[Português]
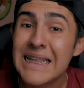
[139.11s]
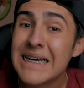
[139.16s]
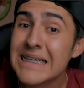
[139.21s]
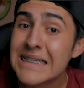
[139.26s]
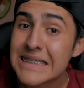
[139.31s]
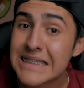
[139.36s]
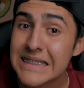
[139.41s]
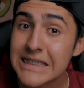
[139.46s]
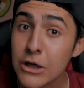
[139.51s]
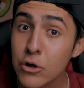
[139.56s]

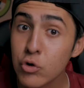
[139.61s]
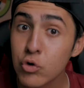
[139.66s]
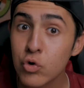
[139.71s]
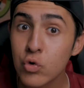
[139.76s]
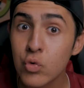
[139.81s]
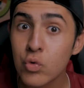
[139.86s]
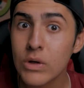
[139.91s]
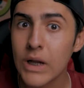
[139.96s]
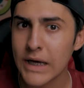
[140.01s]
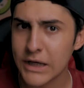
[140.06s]

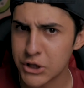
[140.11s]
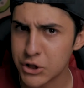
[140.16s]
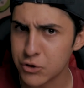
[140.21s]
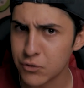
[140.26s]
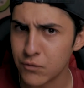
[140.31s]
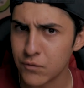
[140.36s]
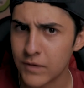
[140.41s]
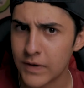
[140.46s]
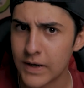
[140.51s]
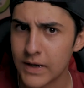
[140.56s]
Dançando na
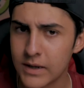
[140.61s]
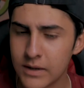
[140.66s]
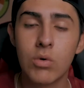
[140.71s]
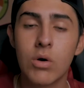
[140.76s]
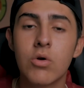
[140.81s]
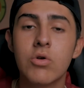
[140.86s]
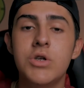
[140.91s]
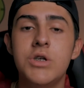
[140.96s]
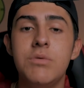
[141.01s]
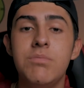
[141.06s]
Chuva, no
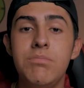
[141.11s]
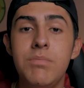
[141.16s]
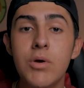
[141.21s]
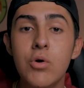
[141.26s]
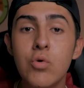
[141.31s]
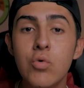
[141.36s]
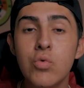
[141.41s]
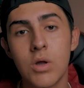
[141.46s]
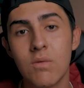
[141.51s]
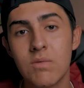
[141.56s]
ano de
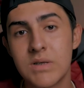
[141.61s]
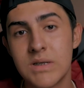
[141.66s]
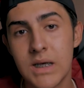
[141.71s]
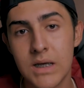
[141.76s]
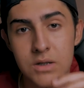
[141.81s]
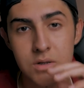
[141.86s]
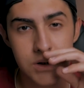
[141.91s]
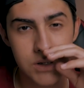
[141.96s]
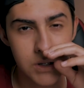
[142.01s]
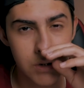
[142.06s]

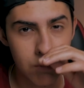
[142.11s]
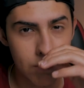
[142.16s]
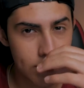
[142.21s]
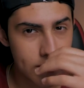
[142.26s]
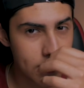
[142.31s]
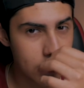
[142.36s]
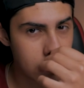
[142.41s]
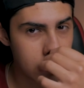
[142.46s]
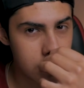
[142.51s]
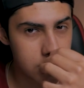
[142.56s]

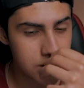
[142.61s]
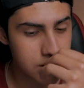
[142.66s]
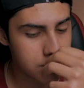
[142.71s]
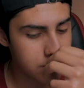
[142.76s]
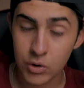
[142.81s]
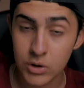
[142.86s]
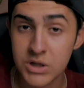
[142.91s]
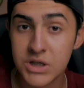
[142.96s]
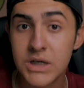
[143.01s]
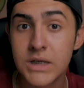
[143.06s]
1952,
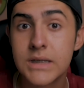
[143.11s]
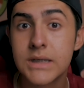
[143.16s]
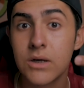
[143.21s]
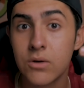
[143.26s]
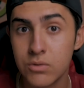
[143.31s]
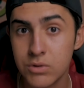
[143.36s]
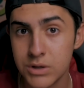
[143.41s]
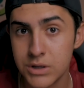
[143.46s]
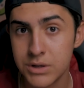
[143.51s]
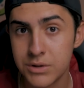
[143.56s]
com a
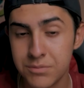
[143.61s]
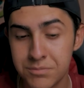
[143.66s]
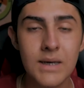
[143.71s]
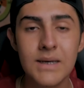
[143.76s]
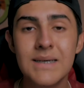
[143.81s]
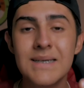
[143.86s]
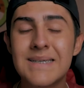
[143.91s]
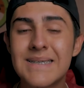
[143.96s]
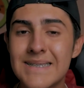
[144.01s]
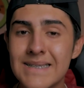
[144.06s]
direção de
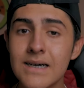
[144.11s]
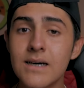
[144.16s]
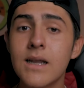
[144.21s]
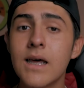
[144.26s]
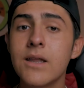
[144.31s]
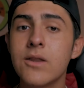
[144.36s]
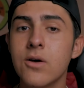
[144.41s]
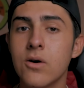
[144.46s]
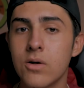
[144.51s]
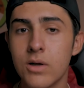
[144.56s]

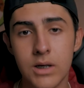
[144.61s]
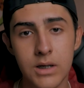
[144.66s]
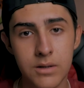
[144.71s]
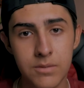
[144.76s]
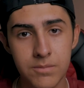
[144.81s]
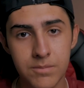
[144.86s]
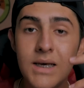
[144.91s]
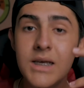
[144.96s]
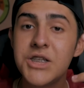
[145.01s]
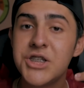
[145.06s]
Stanley Donen
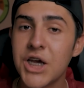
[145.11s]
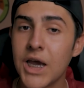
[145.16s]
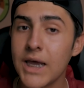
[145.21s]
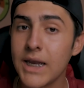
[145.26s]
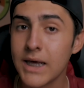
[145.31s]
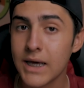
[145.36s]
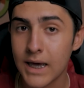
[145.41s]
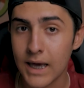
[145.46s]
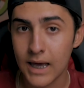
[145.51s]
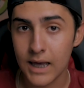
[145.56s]
e
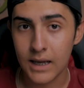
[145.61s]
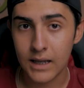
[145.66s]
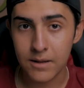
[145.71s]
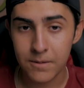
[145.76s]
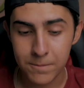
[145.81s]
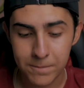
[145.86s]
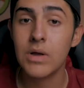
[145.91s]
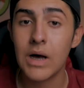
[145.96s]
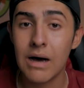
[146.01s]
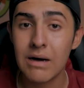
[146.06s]
Jane Kelly.
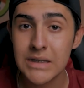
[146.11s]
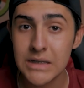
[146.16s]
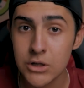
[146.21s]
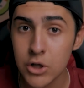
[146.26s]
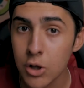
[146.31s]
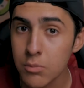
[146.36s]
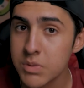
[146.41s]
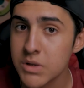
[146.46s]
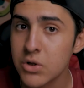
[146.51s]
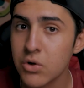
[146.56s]
A
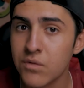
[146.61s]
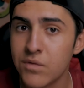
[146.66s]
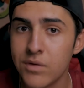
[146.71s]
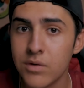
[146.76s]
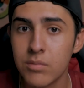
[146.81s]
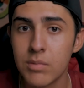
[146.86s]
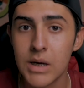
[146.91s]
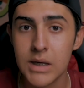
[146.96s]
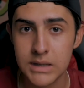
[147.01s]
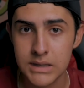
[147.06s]
sinopse do
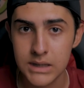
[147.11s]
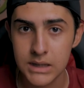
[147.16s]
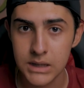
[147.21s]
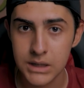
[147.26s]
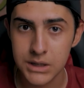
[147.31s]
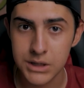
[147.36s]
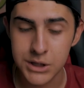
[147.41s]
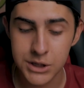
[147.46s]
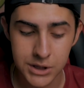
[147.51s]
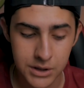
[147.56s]
filme é a
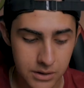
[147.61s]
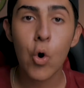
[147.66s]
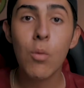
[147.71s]
seguinte: